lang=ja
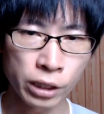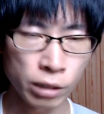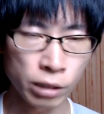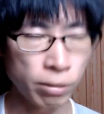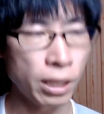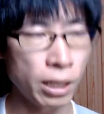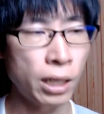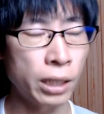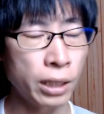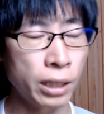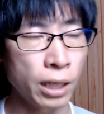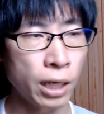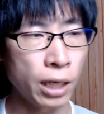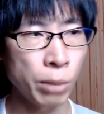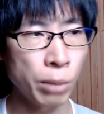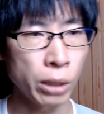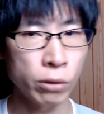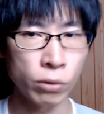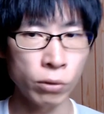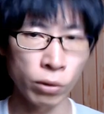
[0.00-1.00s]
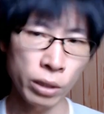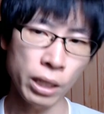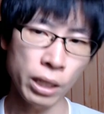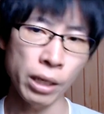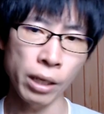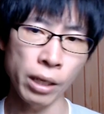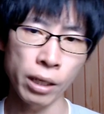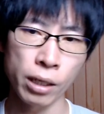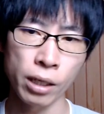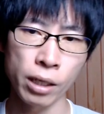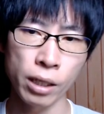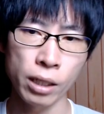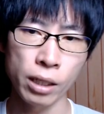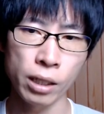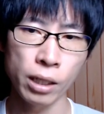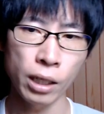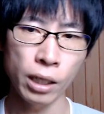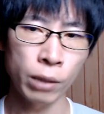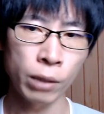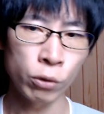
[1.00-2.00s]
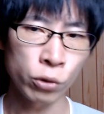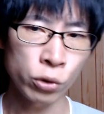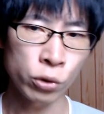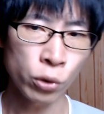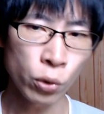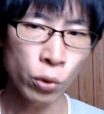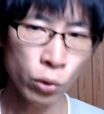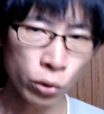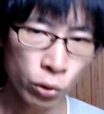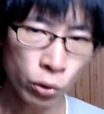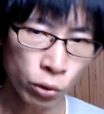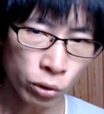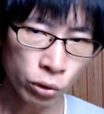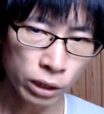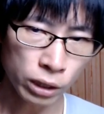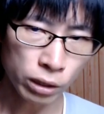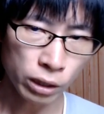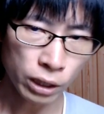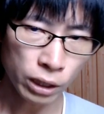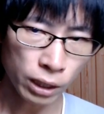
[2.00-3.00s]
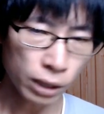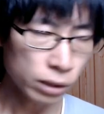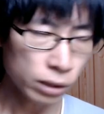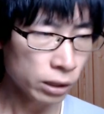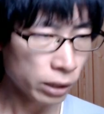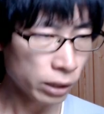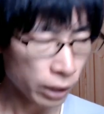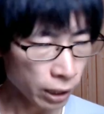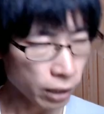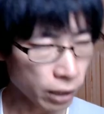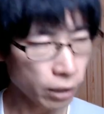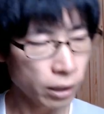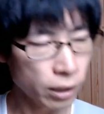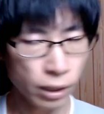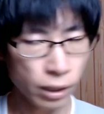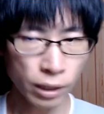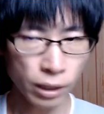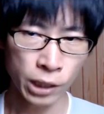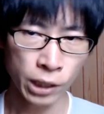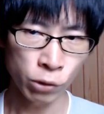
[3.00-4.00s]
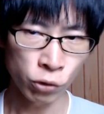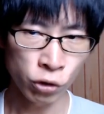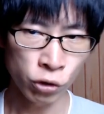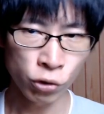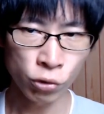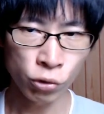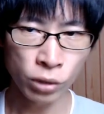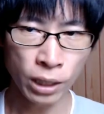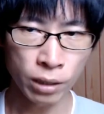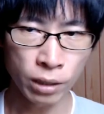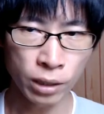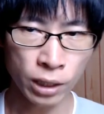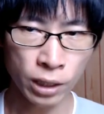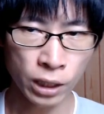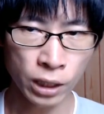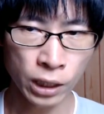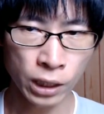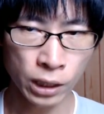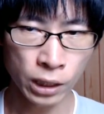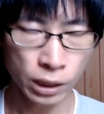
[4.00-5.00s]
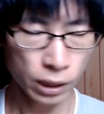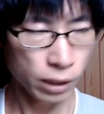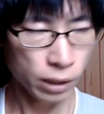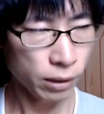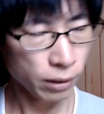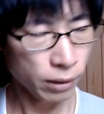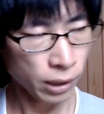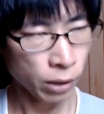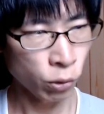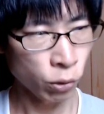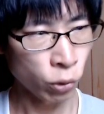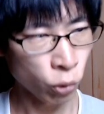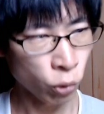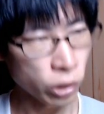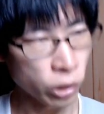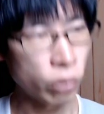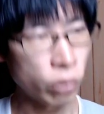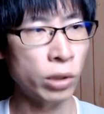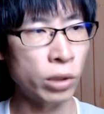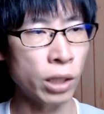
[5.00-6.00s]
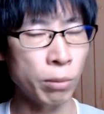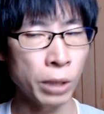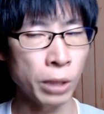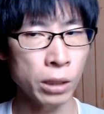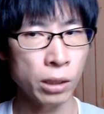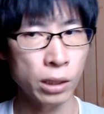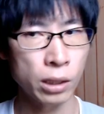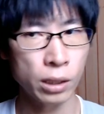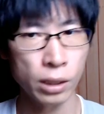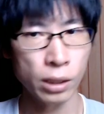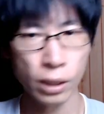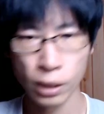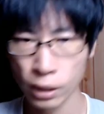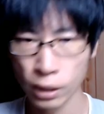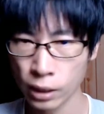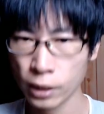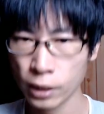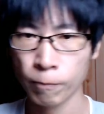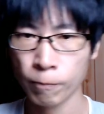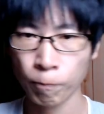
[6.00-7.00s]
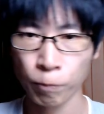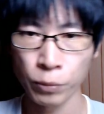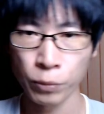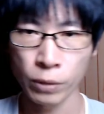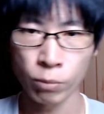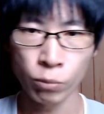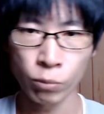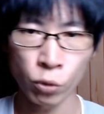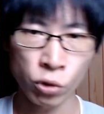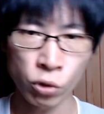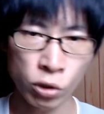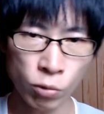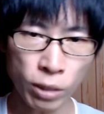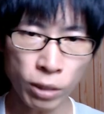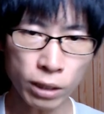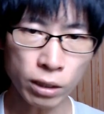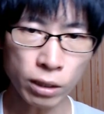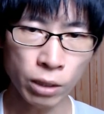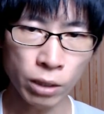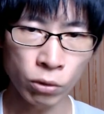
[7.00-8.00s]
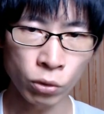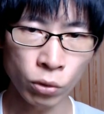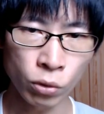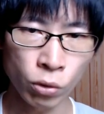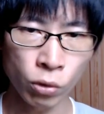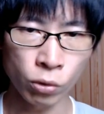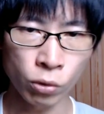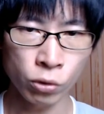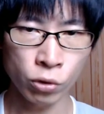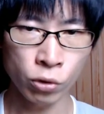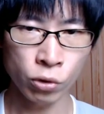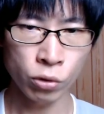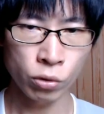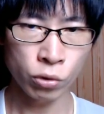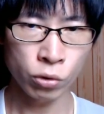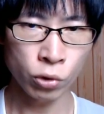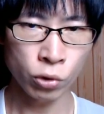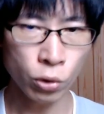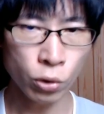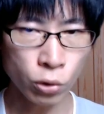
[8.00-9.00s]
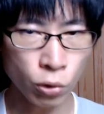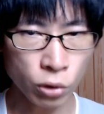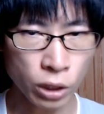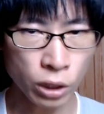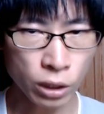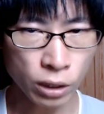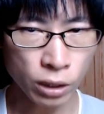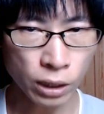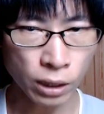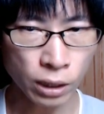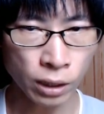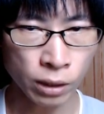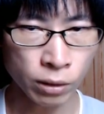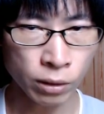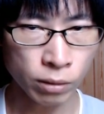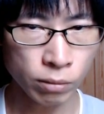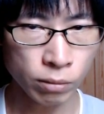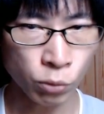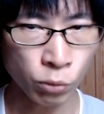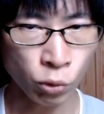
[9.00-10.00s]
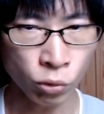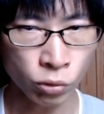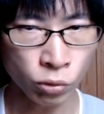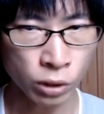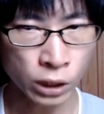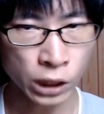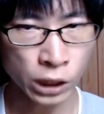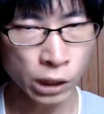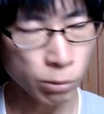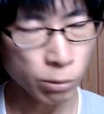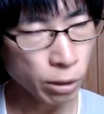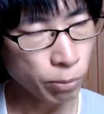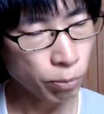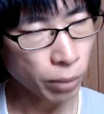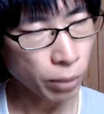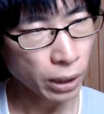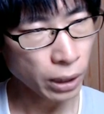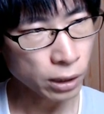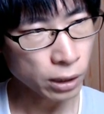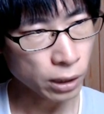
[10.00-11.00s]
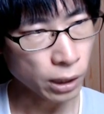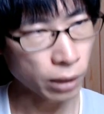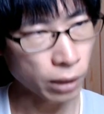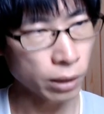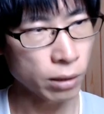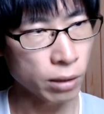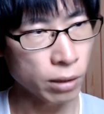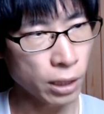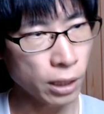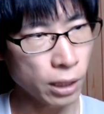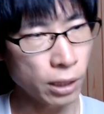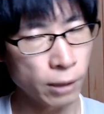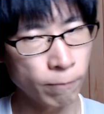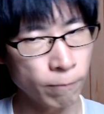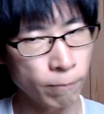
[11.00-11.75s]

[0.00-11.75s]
番当てはまるので、あの、腸腰筋に関して、あの、重点的に、あの、取り組んでいます。もう座ってると、腸腰筋がもう縮みっぱなしなんですね。